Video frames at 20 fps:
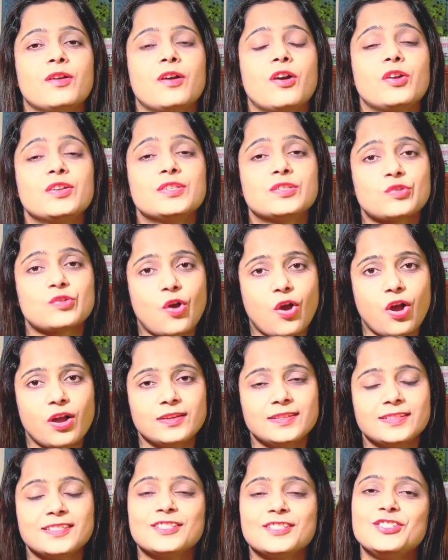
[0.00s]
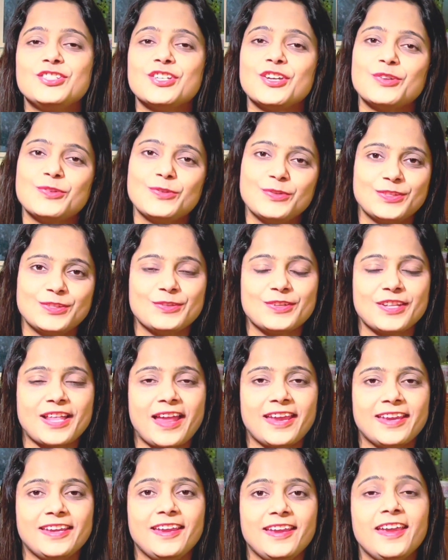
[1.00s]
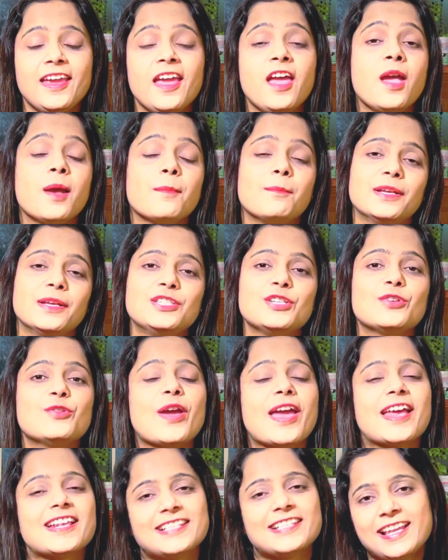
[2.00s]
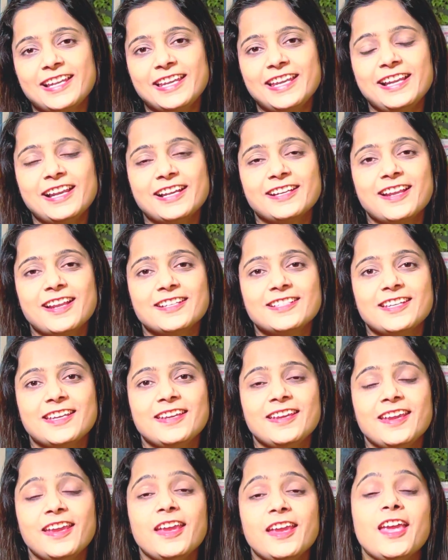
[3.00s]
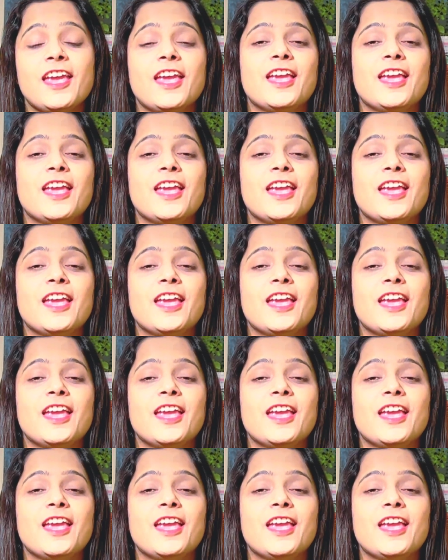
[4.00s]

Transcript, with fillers: और सॉन्ग्स जरूर सुनाइए बच्चे को ऐसा नहीं लगना चाहिए